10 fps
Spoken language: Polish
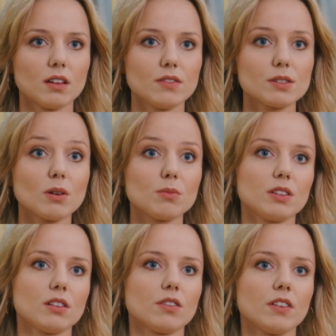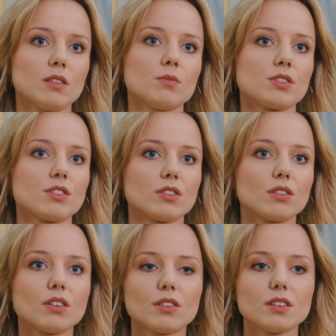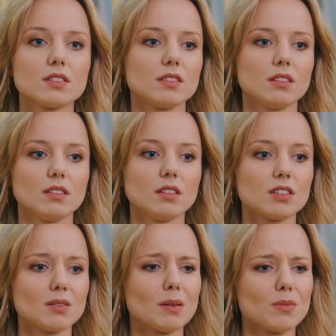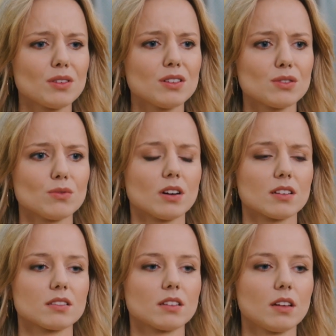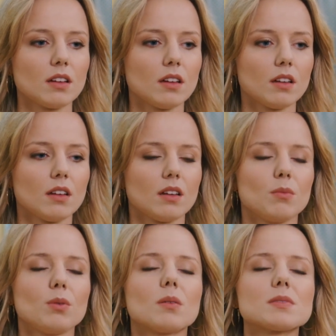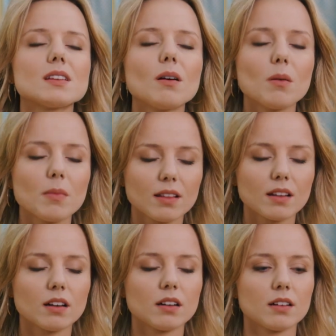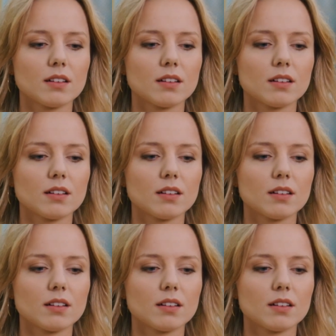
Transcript: Wysłał mi tylko wiadomość, że to koniec i, i że mam go nie szukać. Byłam załamana.